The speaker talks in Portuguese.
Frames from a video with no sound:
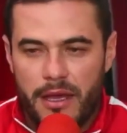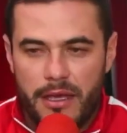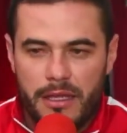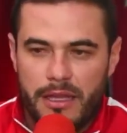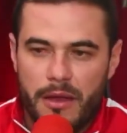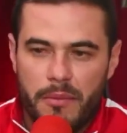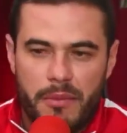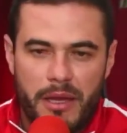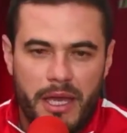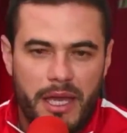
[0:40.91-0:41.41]

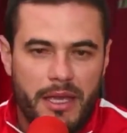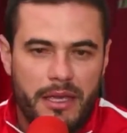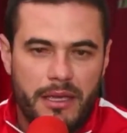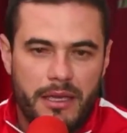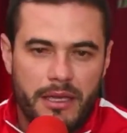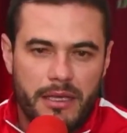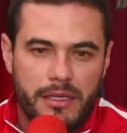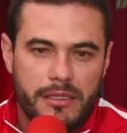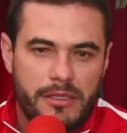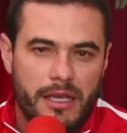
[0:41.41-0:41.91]
E
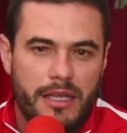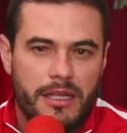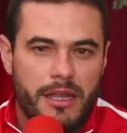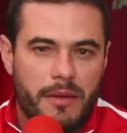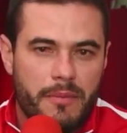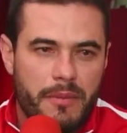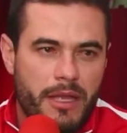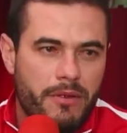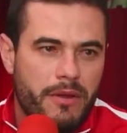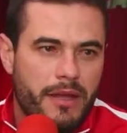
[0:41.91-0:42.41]
também, isso aí
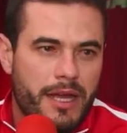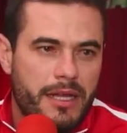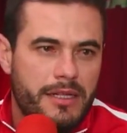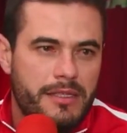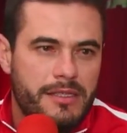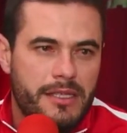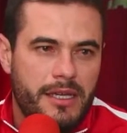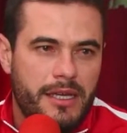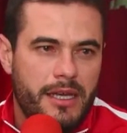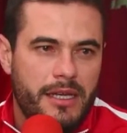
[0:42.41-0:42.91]
também não quer
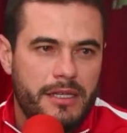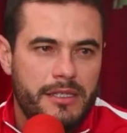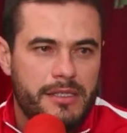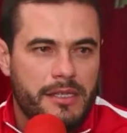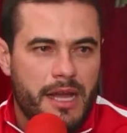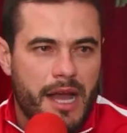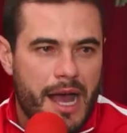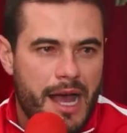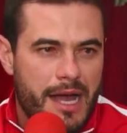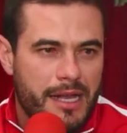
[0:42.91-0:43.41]
dizer
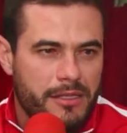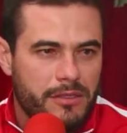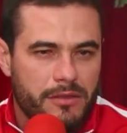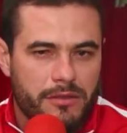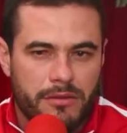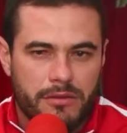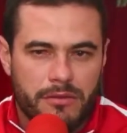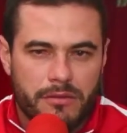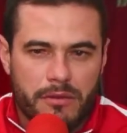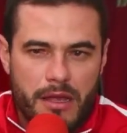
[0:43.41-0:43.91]

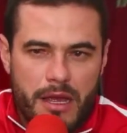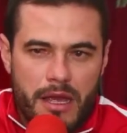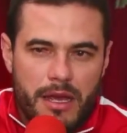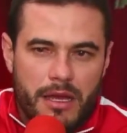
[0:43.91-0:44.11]
descaso